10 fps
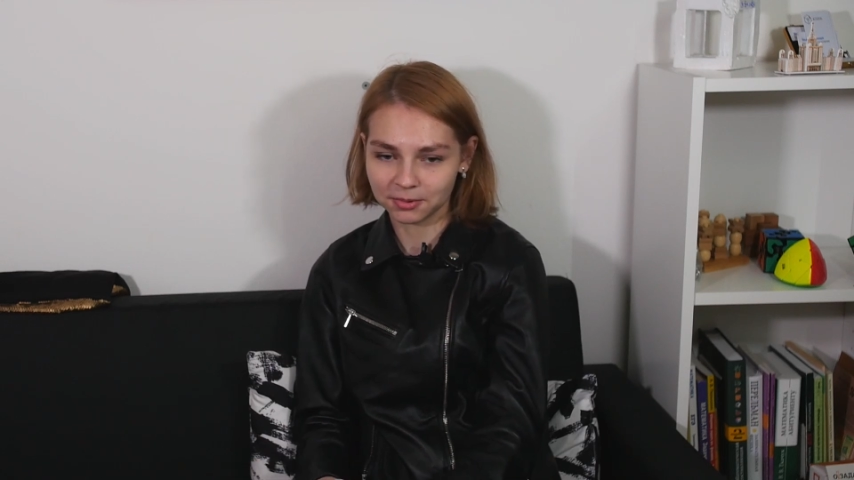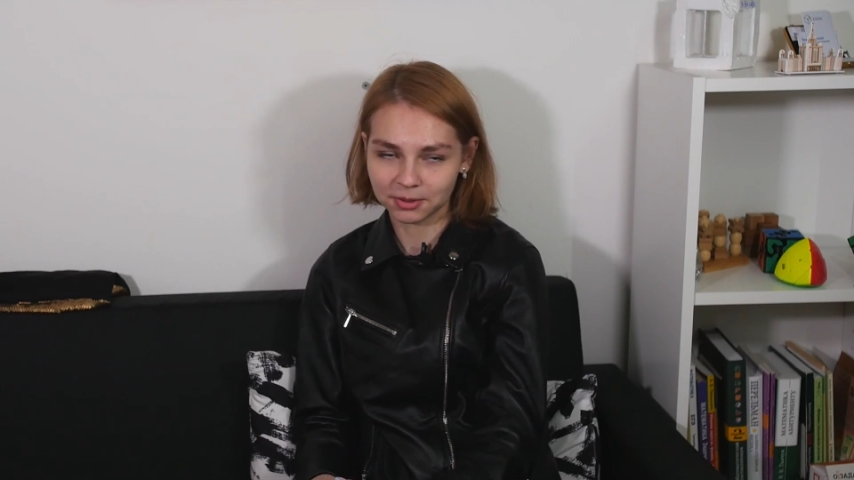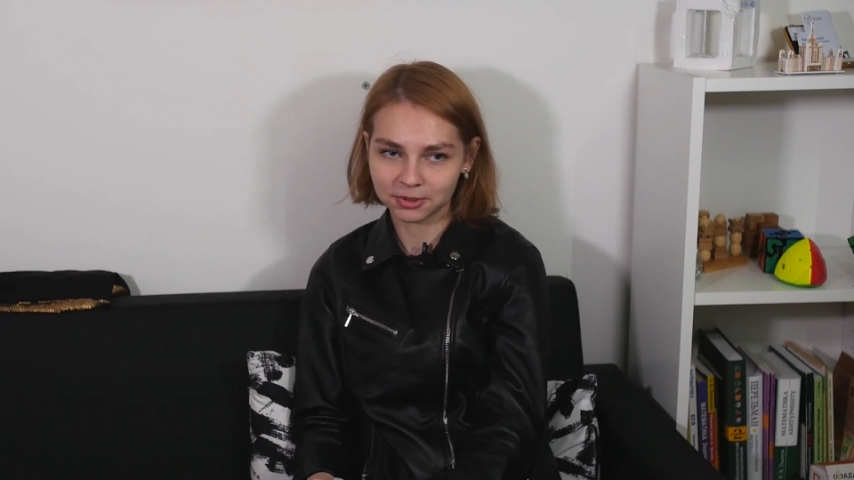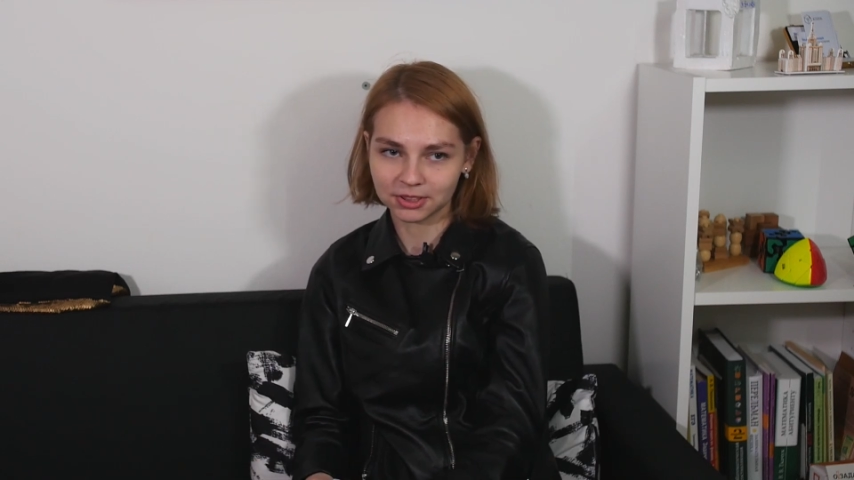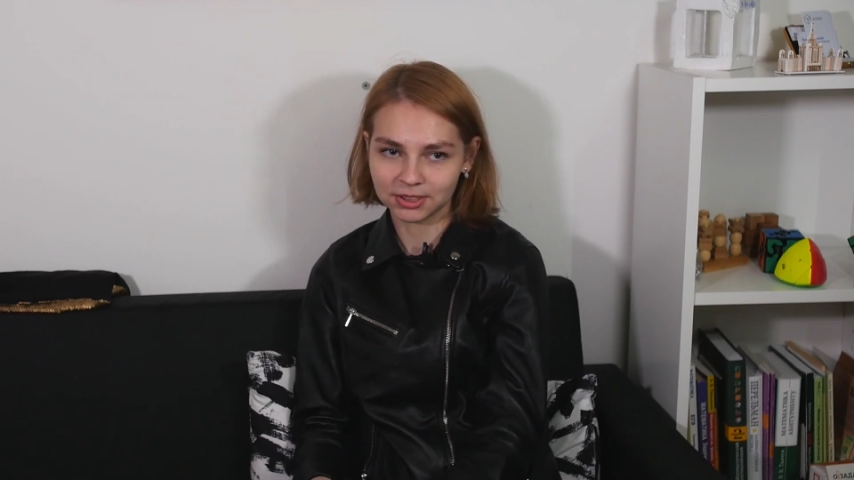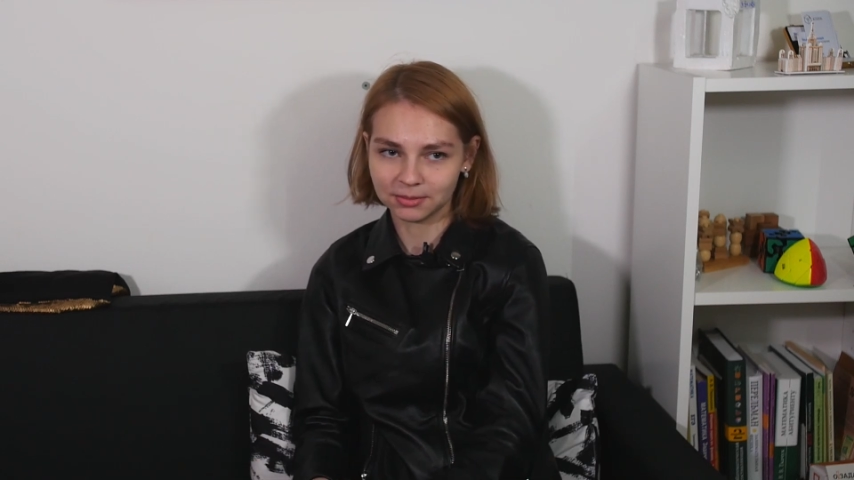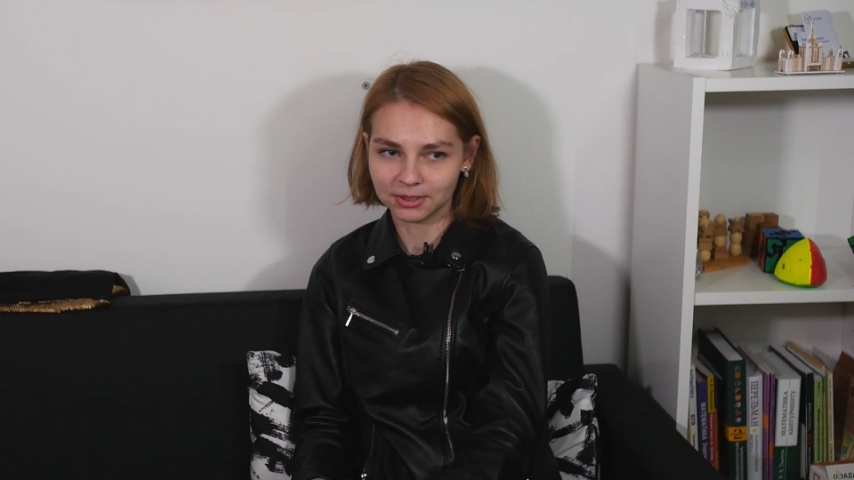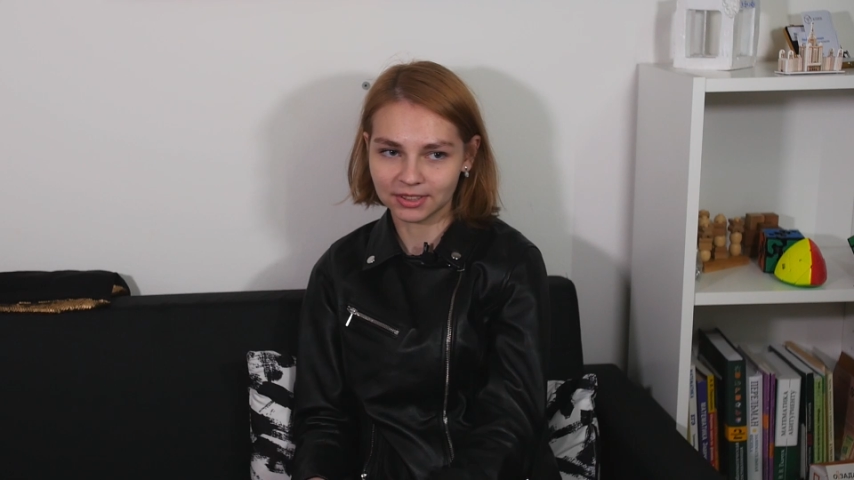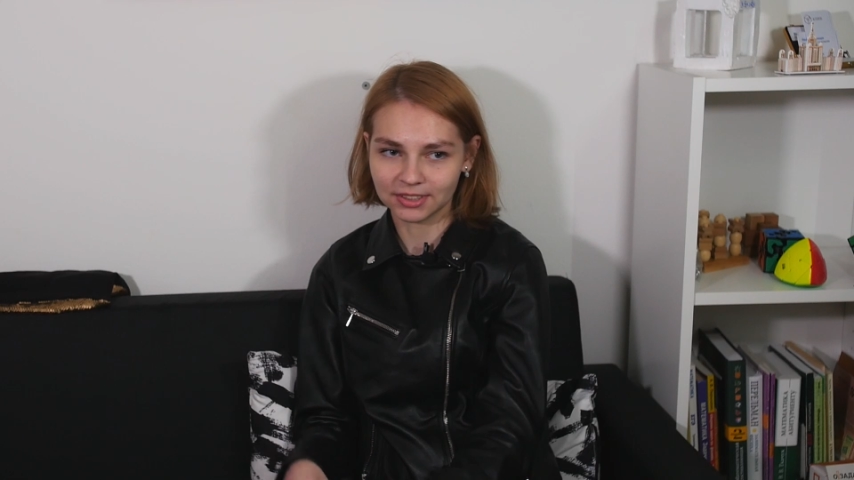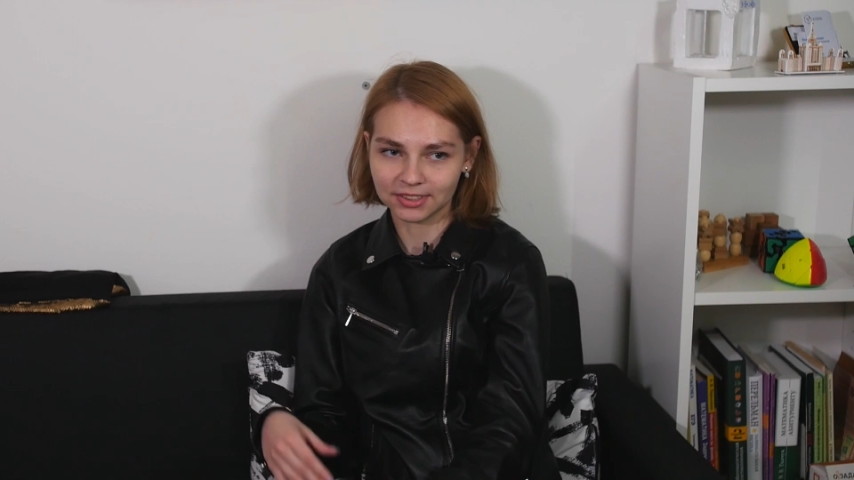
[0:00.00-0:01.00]
потому что тебе
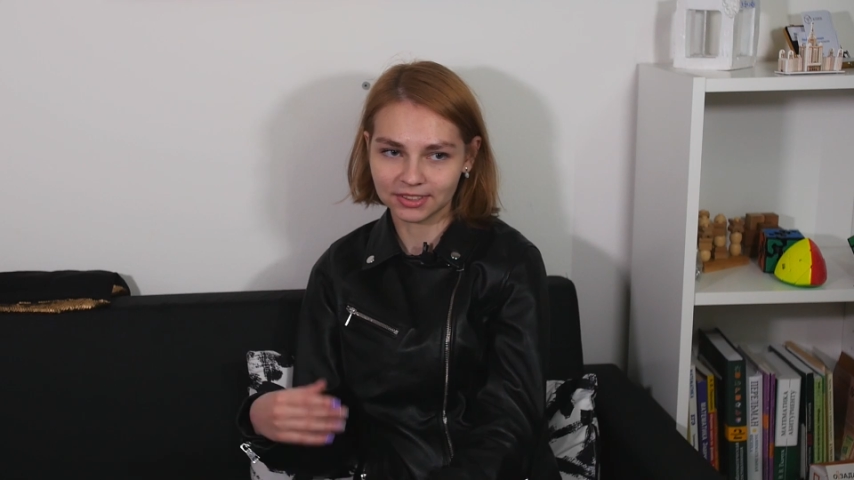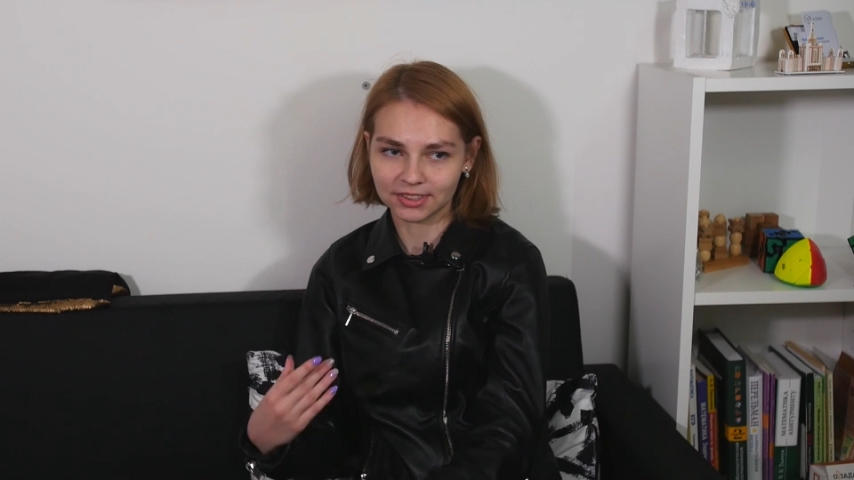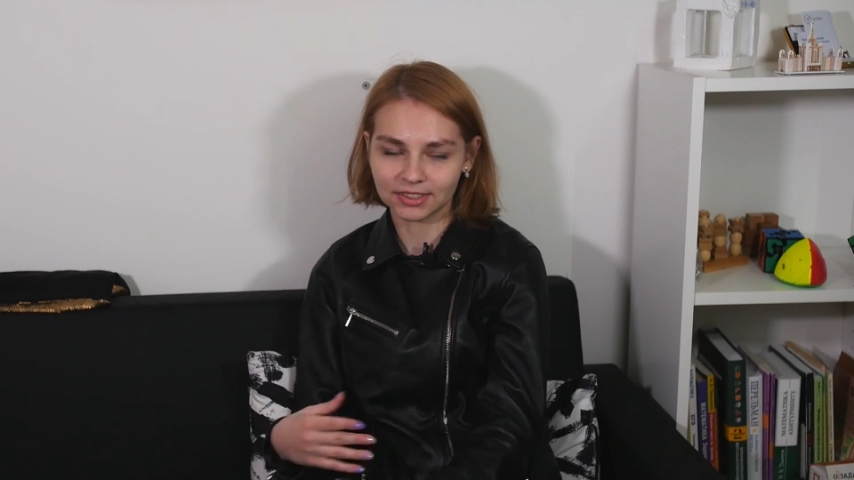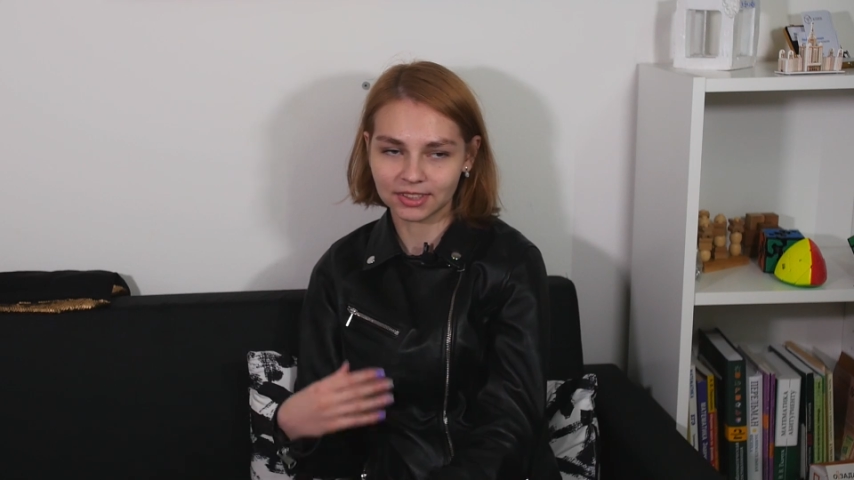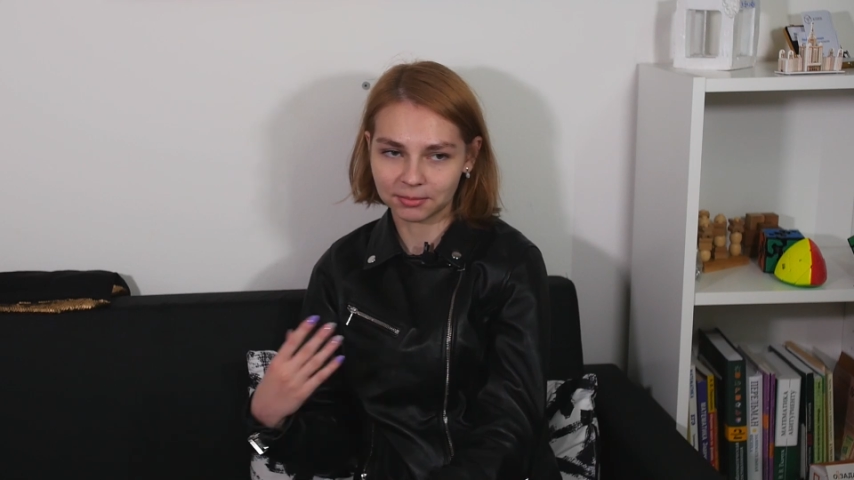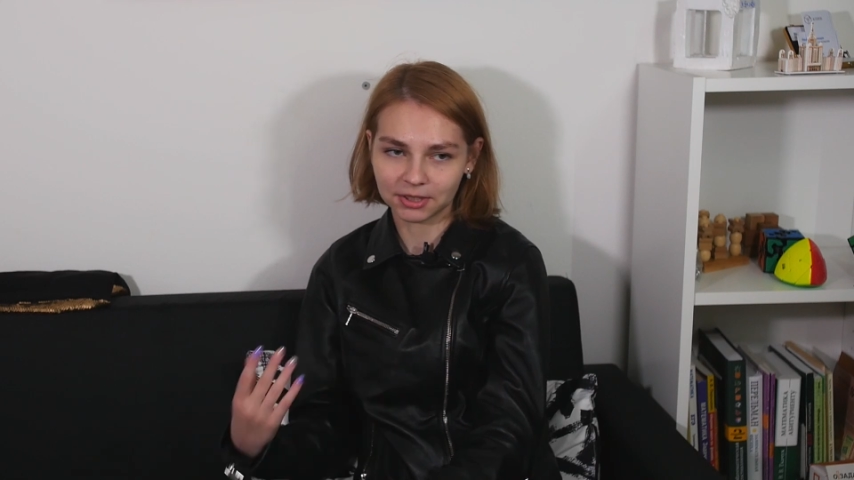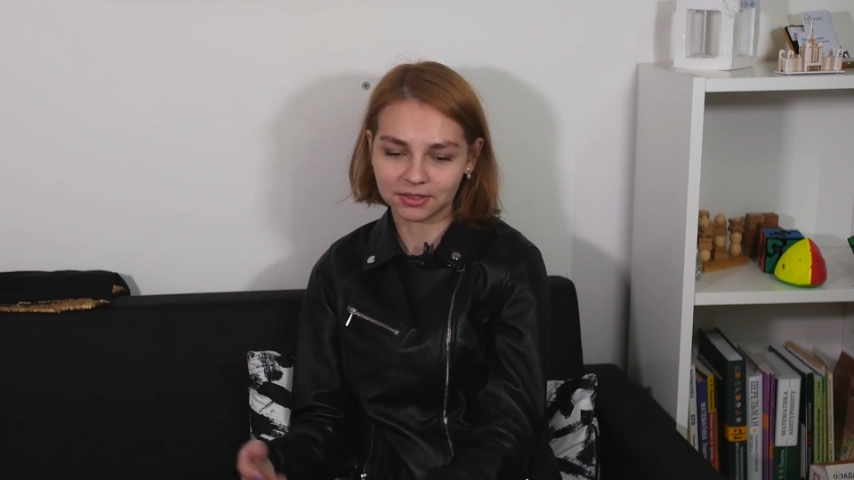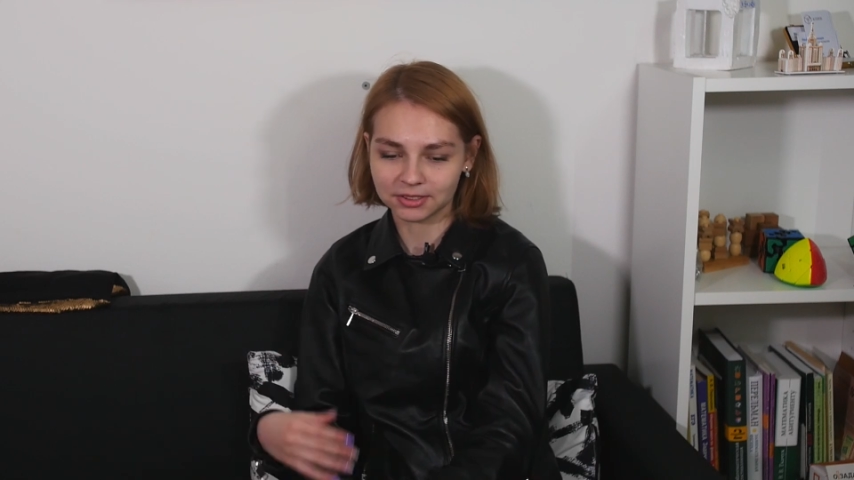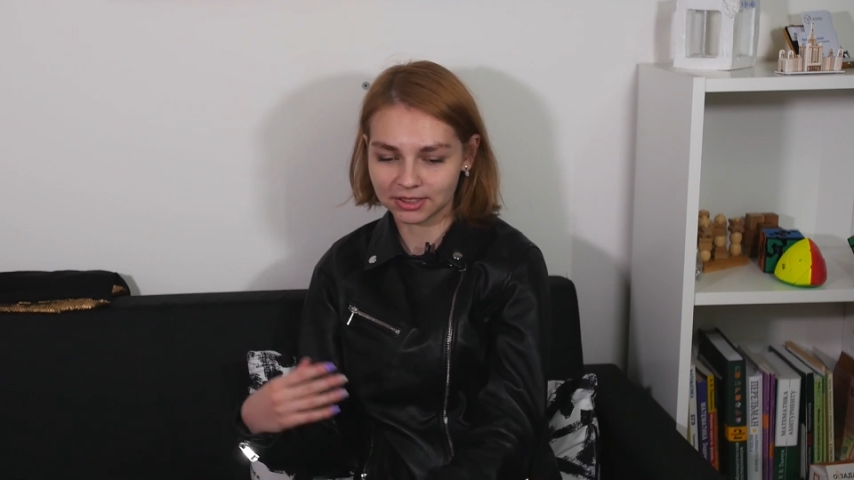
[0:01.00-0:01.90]
надо это отрабатывать,